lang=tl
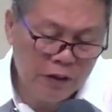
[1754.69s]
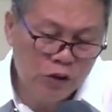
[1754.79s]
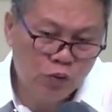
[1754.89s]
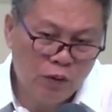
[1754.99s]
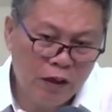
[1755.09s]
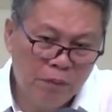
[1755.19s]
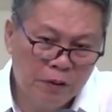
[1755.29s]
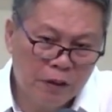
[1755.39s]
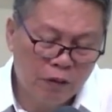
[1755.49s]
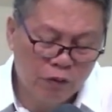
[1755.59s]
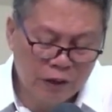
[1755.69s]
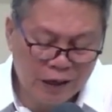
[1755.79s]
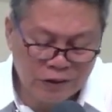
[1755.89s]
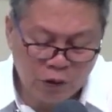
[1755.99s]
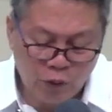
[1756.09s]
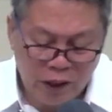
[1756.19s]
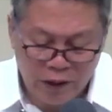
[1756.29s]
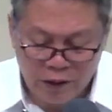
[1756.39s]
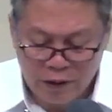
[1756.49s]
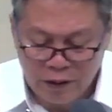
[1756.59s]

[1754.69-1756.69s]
disqualified or cast away